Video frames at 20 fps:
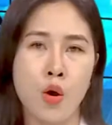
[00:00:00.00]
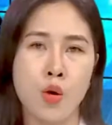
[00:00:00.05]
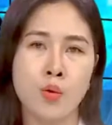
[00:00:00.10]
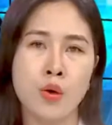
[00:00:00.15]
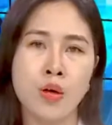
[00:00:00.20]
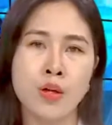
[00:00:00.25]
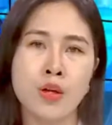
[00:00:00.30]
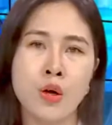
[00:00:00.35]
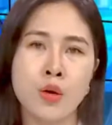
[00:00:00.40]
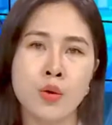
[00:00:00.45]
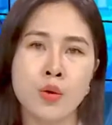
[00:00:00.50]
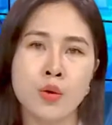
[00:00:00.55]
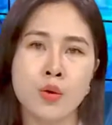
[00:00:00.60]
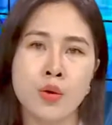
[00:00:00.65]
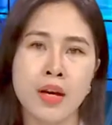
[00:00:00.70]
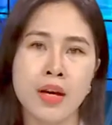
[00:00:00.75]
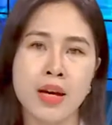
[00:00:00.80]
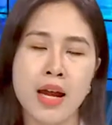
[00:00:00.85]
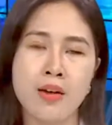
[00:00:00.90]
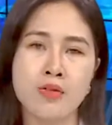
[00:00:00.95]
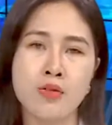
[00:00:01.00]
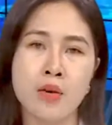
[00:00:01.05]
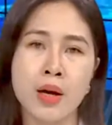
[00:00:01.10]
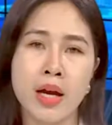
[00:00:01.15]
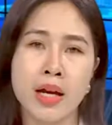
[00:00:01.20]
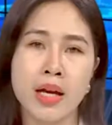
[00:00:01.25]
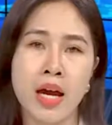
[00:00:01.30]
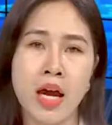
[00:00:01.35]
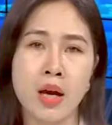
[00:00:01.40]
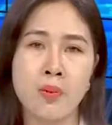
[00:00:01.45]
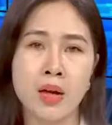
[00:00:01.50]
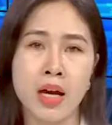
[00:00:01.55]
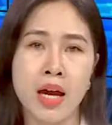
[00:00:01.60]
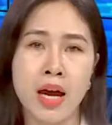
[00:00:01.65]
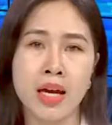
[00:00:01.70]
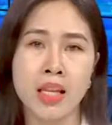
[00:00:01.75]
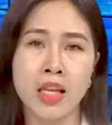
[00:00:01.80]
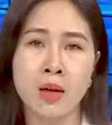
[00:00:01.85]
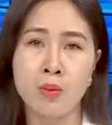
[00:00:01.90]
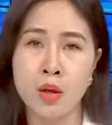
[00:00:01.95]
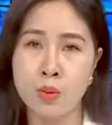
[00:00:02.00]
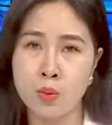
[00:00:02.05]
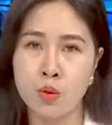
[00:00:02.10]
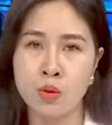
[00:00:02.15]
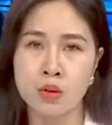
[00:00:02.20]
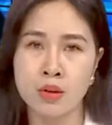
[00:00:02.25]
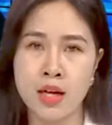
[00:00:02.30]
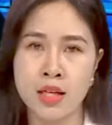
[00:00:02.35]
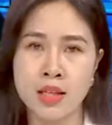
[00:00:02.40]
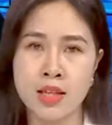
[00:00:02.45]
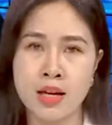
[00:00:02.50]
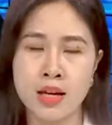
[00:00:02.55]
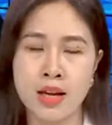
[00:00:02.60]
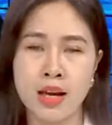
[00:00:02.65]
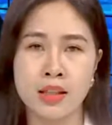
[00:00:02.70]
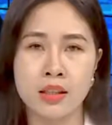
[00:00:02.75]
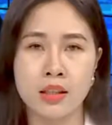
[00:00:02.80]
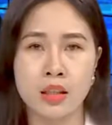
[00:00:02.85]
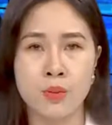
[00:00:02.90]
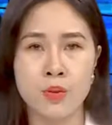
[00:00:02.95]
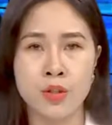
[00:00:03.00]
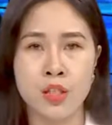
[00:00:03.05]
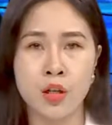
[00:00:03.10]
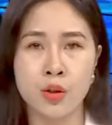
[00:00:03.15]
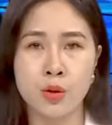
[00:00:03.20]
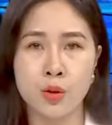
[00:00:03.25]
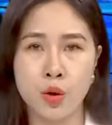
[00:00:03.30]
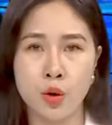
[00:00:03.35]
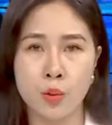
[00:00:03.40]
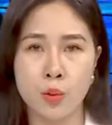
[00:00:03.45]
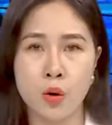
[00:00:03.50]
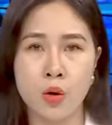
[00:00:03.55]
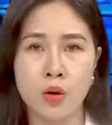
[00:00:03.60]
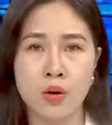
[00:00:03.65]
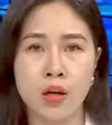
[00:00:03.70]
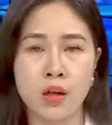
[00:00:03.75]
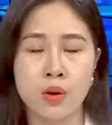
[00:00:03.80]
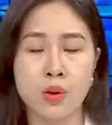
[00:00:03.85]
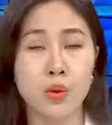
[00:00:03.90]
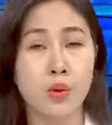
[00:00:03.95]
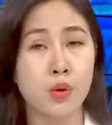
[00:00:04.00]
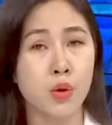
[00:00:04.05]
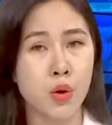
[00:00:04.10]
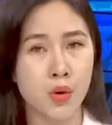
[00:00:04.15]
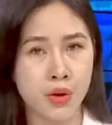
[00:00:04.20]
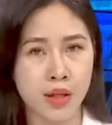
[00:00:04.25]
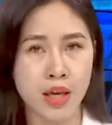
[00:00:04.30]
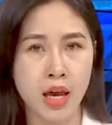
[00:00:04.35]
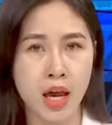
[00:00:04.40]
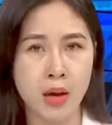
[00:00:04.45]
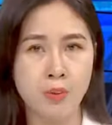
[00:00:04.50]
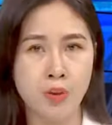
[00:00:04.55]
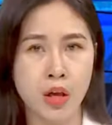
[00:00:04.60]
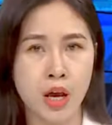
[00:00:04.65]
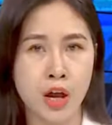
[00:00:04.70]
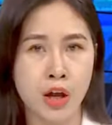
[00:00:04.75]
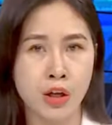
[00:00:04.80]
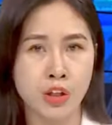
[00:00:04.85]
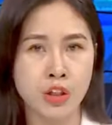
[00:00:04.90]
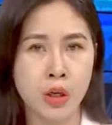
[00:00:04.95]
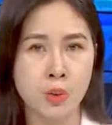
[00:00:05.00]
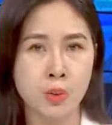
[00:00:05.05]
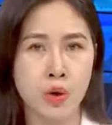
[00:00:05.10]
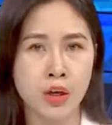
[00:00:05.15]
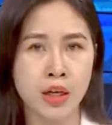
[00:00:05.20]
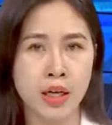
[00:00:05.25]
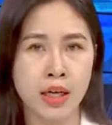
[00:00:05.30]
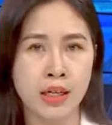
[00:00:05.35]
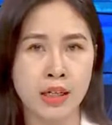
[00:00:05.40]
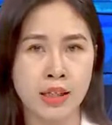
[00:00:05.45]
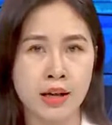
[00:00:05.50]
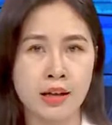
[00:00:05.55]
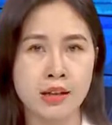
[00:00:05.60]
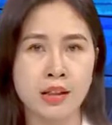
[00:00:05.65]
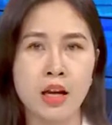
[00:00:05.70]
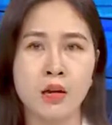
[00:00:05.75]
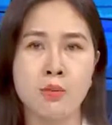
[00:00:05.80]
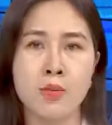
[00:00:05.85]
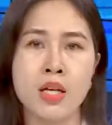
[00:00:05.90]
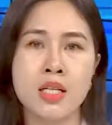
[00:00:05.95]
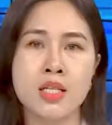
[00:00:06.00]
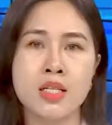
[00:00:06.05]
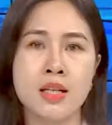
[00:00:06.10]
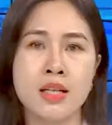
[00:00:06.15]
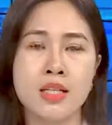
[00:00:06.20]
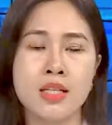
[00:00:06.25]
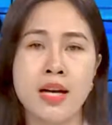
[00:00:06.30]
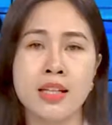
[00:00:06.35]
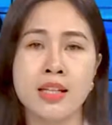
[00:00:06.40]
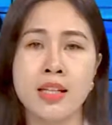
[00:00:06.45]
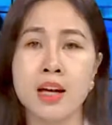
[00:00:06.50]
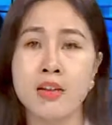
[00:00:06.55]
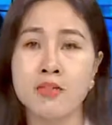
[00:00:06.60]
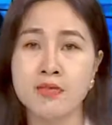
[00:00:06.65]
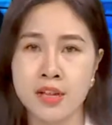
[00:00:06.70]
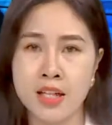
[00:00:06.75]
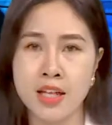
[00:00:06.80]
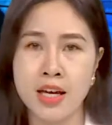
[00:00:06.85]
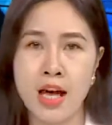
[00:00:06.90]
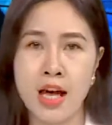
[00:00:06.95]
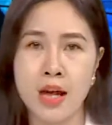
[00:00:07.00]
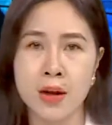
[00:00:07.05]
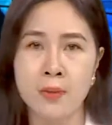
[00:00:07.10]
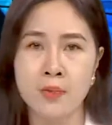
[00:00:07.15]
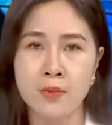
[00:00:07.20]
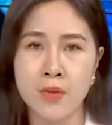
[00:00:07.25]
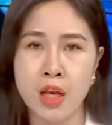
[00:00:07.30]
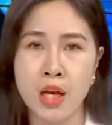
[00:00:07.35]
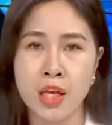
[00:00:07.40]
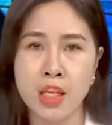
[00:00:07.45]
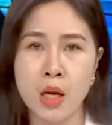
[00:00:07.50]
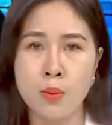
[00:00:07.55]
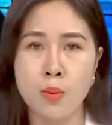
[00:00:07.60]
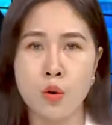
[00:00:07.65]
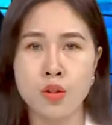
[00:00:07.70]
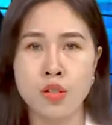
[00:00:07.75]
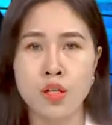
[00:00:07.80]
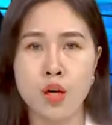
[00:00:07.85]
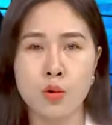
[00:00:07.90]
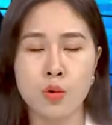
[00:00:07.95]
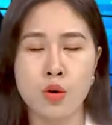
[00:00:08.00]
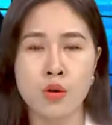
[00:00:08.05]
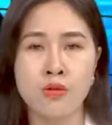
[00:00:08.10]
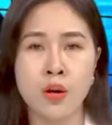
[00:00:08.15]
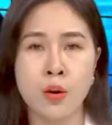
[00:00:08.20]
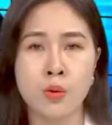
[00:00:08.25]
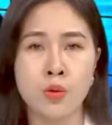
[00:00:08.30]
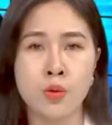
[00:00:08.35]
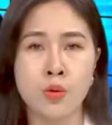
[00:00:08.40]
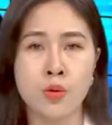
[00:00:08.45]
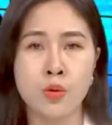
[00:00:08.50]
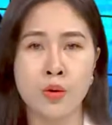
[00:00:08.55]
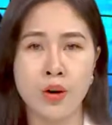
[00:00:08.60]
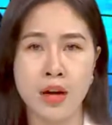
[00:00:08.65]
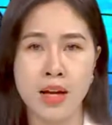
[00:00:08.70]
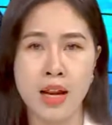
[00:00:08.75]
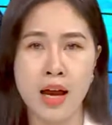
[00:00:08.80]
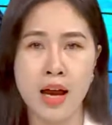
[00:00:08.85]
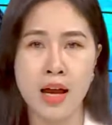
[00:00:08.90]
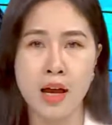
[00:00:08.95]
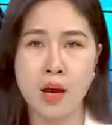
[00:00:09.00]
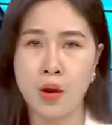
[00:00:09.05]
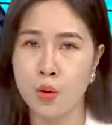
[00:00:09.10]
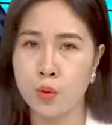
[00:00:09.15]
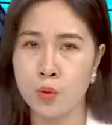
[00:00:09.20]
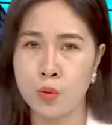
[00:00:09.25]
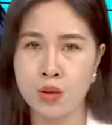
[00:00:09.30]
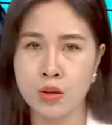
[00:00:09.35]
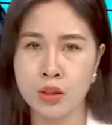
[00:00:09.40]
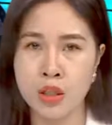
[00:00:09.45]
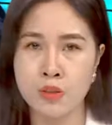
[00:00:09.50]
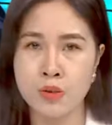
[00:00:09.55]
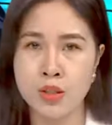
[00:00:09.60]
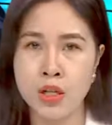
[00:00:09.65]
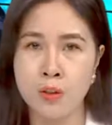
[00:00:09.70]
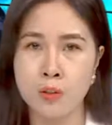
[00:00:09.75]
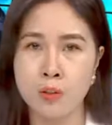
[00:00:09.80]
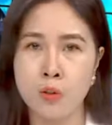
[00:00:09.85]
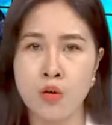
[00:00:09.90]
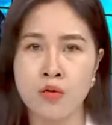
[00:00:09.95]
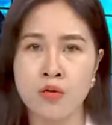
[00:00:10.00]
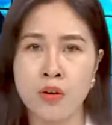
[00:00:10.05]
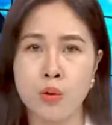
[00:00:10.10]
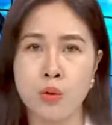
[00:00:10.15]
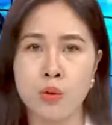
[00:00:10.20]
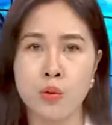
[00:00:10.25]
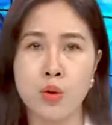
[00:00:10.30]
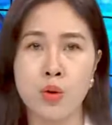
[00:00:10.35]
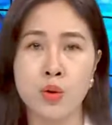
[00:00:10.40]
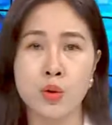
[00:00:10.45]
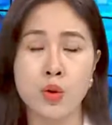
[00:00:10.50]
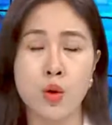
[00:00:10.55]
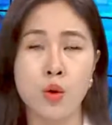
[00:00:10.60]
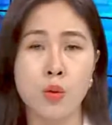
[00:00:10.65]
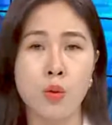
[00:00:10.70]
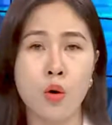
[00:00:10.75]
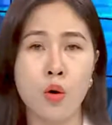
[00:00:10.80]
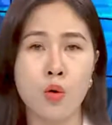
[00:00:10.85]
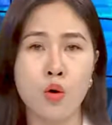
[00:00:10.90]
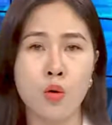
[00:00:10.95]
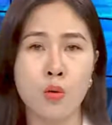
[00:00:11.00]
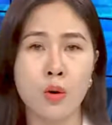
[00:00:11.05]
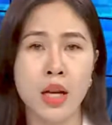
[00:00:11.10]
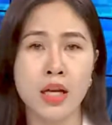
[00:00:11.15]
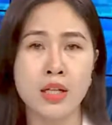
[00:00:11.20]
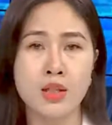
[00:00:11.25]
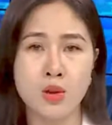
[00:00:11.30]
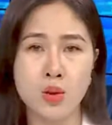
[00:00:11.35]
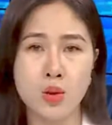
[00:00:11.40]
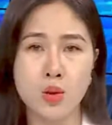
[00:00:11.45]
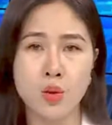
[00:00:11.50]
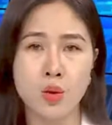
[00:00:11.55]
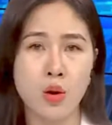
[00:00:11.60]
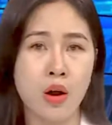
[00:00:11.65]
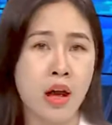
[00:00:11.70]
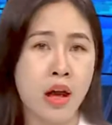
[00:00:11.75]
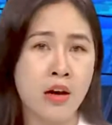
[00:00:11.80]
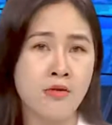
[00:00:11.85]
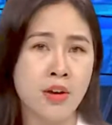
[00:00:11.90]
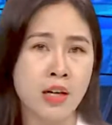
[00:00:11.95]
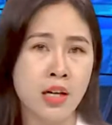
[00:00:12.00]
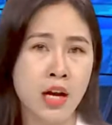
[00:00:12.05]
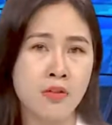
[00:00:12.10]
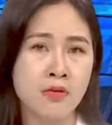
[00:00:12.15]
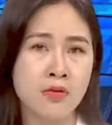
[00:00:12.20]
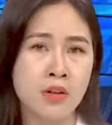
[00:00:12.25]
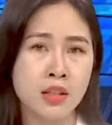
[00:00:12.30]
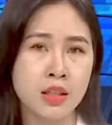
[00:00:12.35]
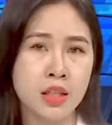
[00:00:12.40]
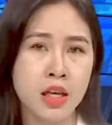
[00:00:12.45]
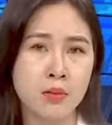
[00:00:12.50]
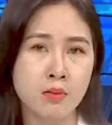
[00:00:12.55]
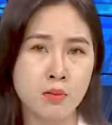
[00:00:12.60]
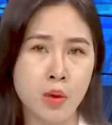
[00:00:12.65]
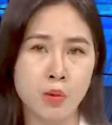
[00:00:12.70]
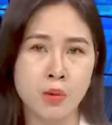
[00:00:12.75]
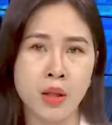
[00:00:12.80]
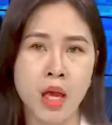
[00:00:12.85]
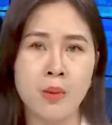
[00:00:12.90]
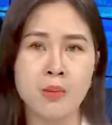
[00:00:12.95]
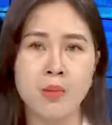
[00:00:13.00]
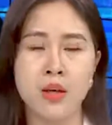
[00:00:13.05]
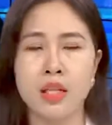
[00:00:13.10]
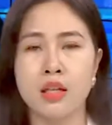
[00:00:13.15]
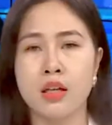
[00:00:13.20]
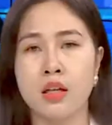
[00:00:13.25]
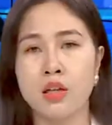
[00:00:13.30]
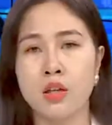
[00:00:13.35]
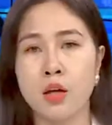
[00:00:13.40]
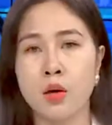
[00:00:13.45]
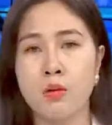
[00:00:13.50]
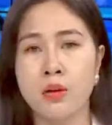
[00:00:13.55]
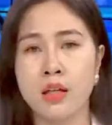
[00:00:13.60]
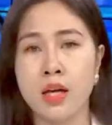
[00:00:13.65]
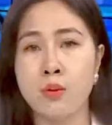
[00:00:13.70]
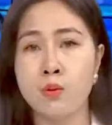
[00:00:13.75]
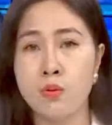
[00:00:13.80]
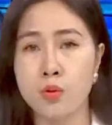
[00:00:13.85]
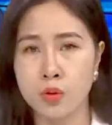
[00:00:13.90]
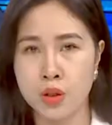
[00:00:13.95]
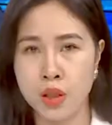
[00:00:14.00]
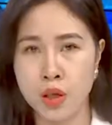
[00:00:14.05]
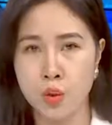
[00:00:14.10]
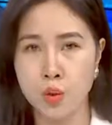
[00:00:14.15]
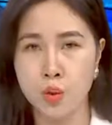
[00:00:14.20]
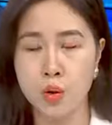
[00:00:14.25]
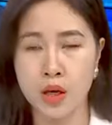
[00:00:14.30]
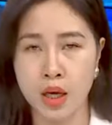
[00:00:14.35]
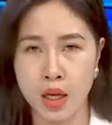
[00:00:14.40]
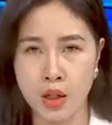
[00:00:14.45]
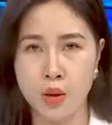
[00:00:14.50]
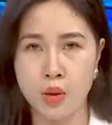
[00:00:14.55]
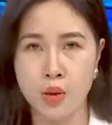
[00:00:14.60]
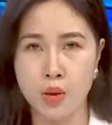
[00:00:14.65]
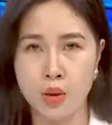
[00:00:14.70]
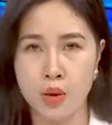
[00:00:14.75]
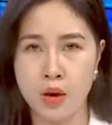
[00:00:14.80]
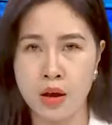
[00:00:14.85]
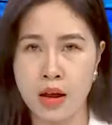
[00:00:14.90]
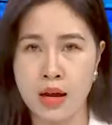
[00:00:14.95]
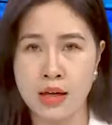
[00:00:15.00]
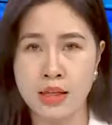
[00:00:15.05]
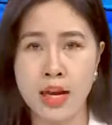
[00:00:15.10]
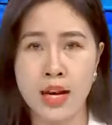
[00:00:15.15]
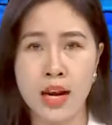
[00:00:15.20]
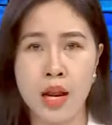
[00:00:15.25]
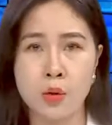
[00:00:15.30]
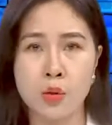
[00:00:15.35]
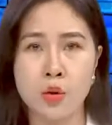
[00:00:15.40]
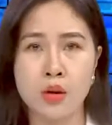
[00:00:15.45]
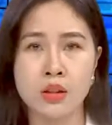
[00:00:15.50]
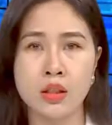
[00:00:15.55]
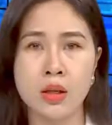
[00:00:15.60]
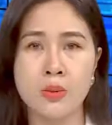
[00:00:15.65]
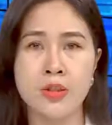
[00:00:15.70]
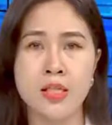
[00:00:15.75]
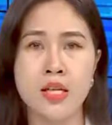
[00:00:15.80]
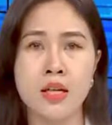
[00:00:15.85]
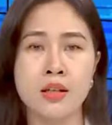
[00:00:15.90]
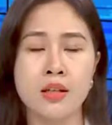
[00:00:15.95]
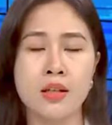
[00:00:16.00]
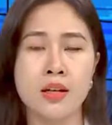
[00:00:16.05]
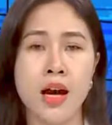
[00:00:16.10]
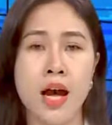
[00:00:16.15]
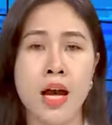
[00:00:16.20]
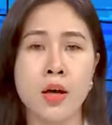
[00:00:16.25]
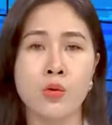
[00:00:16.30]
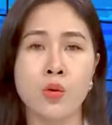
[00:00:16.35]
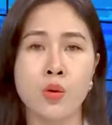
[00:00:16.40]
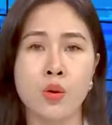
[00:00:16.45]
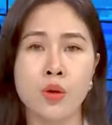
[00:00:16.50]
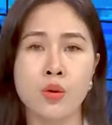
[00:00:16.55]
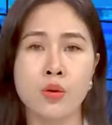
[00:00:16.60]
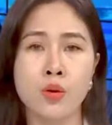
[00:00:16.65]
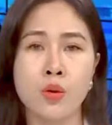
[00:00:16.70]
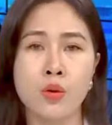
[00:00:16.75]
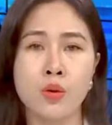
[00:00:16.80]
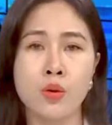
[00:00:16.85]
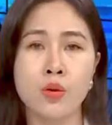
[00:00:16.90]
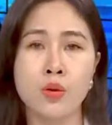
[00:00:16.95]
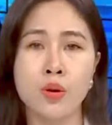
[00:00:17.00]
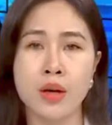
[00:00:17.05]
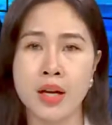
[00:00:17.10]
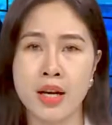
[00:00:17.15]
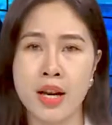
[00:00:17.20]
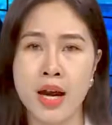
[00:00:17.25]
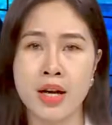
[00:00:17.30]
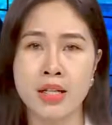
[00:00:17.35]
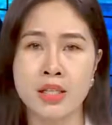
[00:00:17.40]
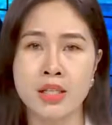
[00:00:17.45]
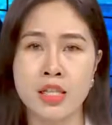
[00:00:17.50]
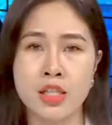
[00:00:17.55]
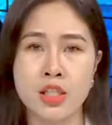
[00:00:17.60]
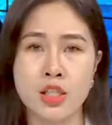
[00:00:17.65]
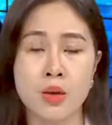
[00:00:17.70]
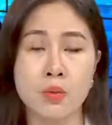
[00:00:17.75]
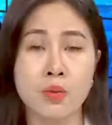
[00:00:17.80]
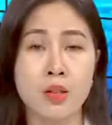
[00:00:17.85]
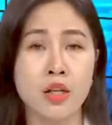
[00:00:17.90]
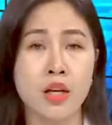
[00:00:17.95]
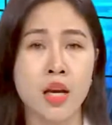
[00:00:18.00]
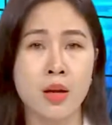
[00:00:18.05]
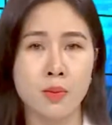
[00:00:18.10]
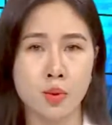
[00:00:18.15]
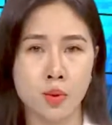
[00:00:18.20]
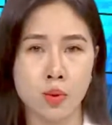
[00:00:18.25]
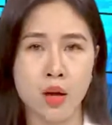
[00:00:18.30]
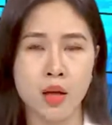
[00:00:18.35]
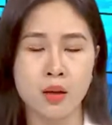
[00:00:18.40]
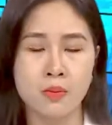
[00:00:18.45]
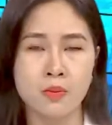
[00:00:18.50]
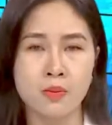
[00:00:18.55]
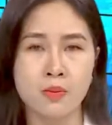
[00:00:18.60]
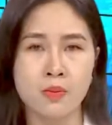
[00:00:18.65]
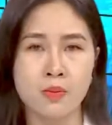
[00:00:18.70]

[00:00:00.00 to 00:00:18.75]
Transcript: Quân đội Ukraine vào ngày 22 tháng 11 đã tiến hành tập trận đổ bộ gần thủ đô Kiev trong bối cảnh căng thẳng biên giới gia tăng với Nga. Theo Bộ trưởng Quốc phòng Ukraine, cuộc tập trận mô phỏng cuộc đổ bộ của lính dù và các phương tiện bọc thép để tấn công các mục tiêu của kẻ thù. Đây là cuộc tập trận thứ hai của quân đội Ukraine chỉ trong chưa đầy một tuần.